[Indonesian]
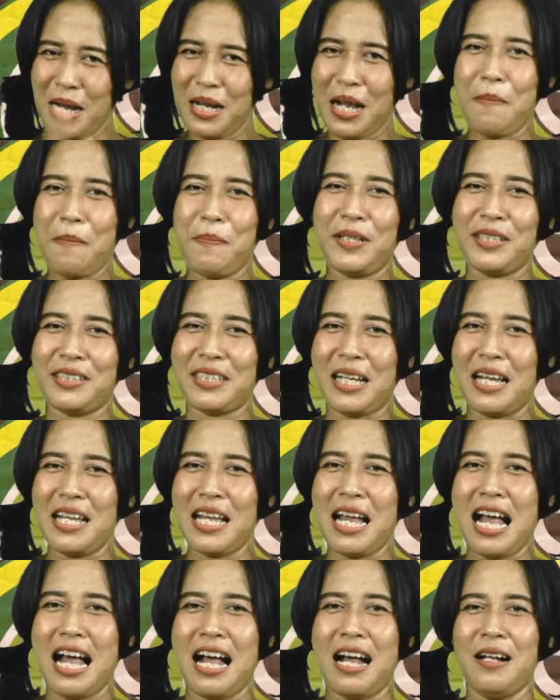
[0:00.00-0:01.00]
yang nggak
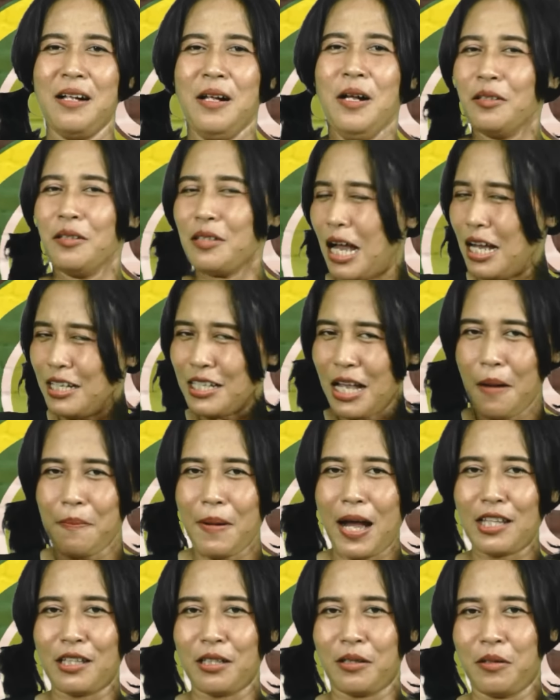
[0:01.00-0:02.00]
percaya, tanya
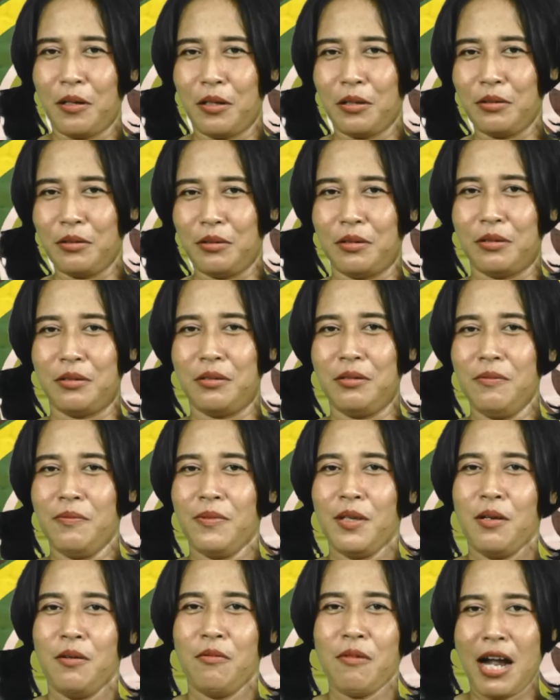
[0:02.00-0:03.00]
Pak Teguh tuh,
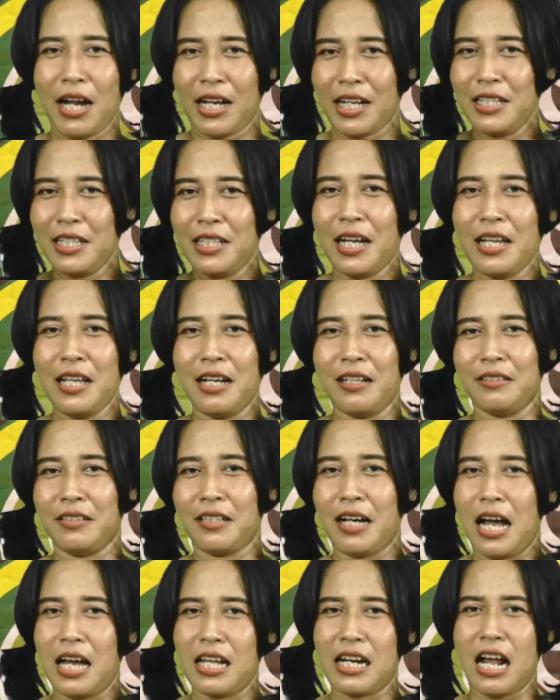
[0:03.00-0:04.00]
wakilnya yang
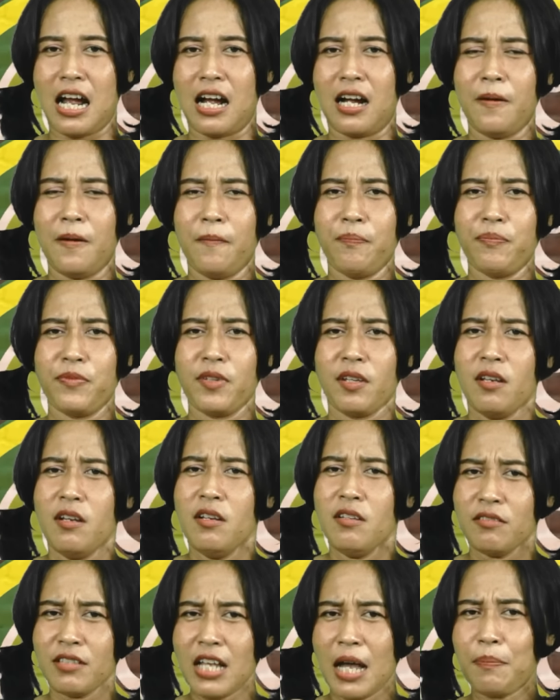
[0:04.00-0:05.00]
sekarang.
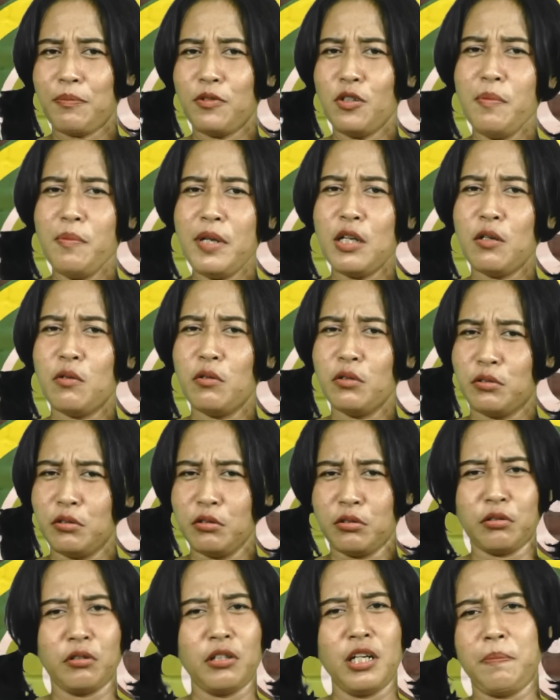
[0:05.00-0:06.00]
Sabtu minggu
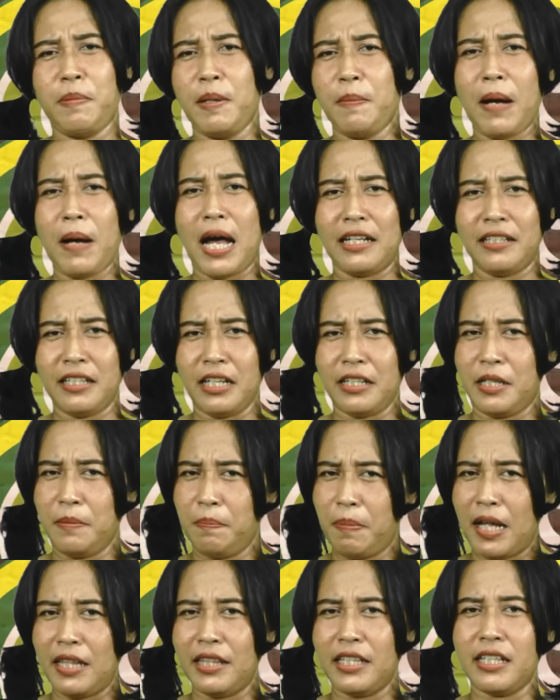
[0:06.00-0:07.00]
justru lebih padat
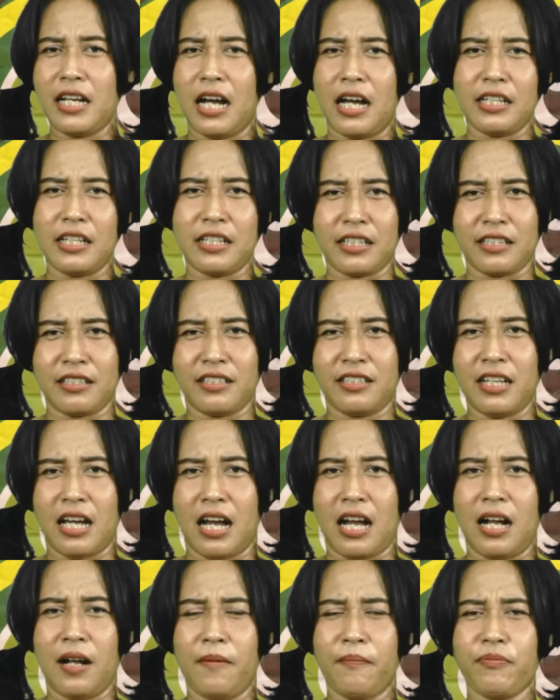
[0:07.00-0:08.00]
dibanding hari
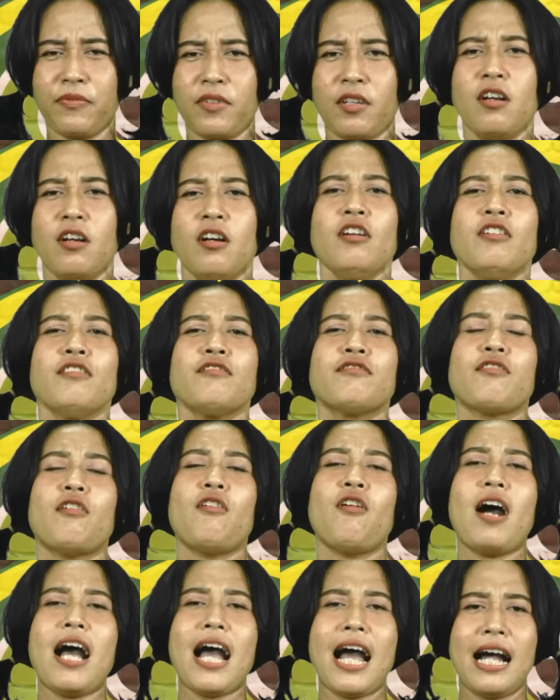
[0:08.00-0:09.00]
kerja.
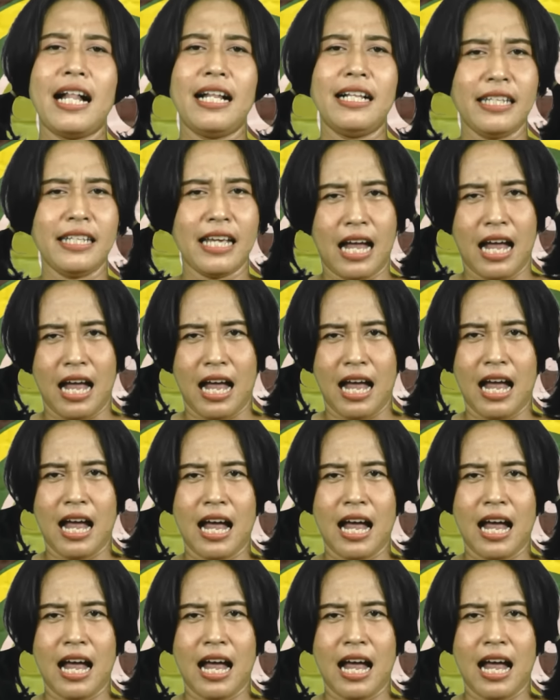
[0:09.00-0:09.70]
Soalnya